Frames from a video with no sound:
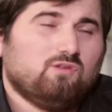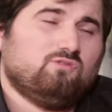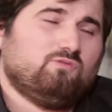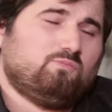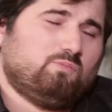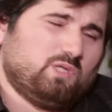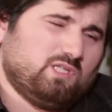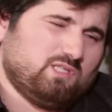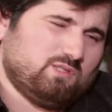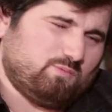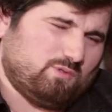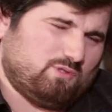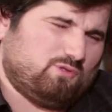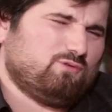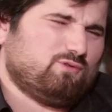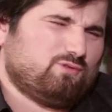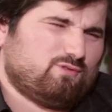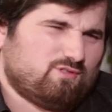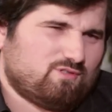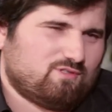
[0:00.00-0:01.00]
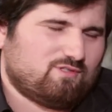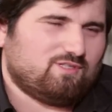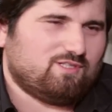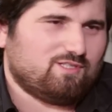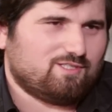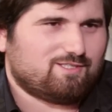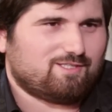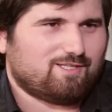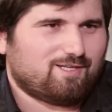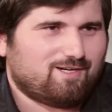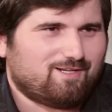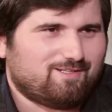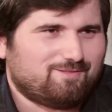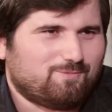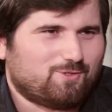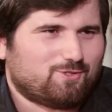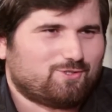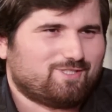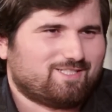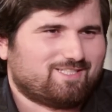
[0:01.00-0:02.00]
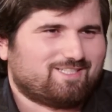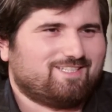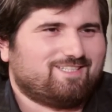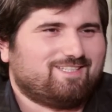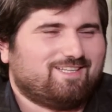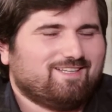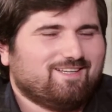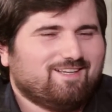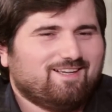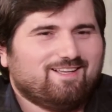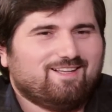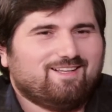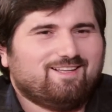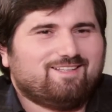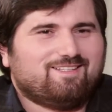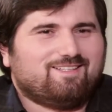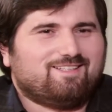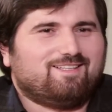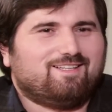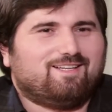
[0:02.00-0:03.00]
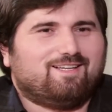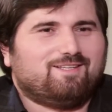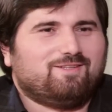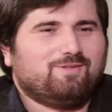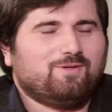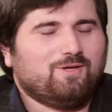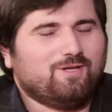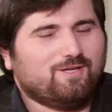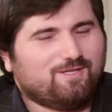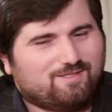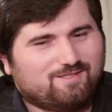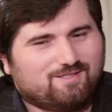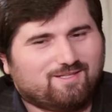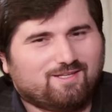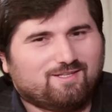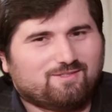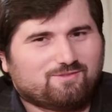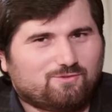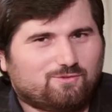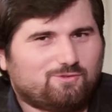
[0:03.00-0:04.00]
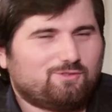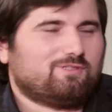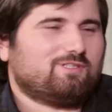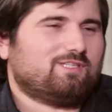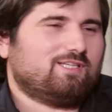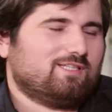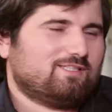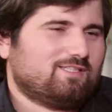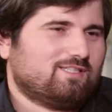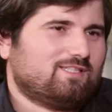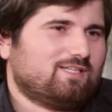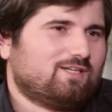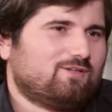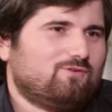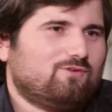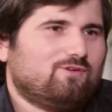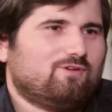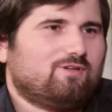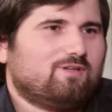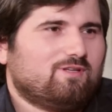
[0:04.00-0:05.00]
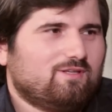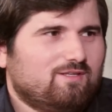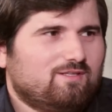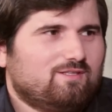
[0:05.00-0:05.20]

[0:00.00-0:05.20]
Ну, в принципе, тоже ресторан, можно сказать. Да, но, но все-таки это такое.